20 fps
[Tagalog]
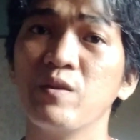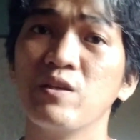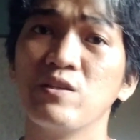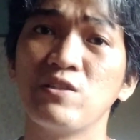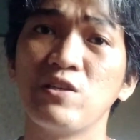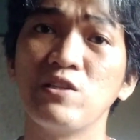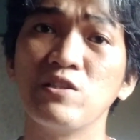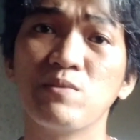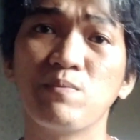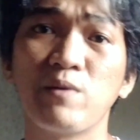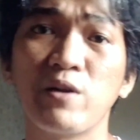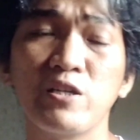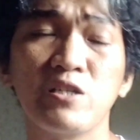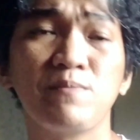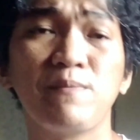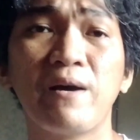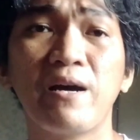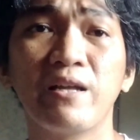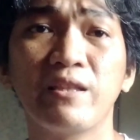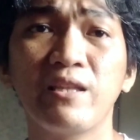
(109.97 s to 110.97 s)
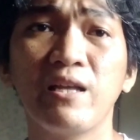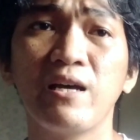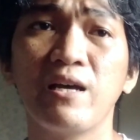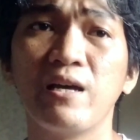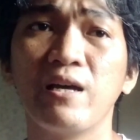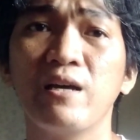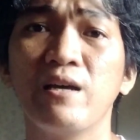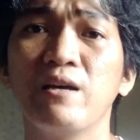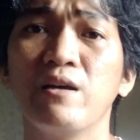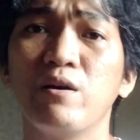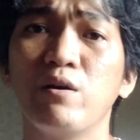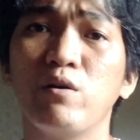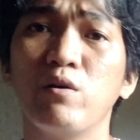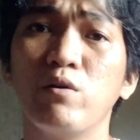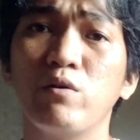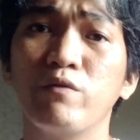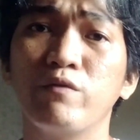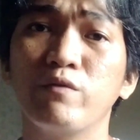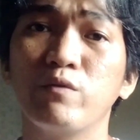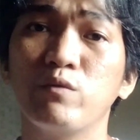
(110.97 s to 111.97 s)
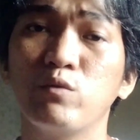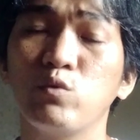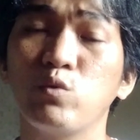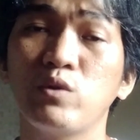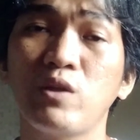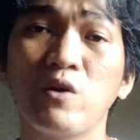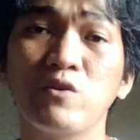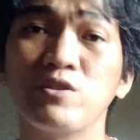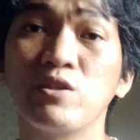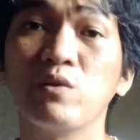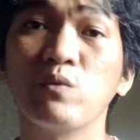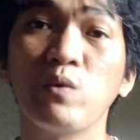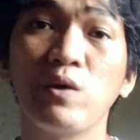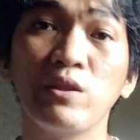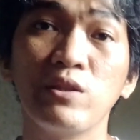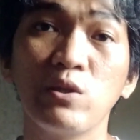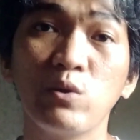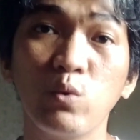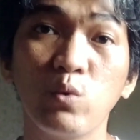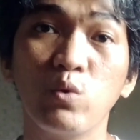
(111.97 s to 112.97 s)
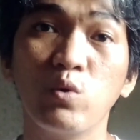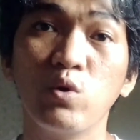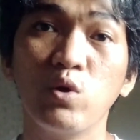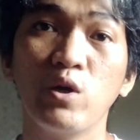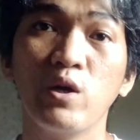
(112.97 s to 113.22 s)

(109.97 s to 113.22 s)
since March pa ata of 2022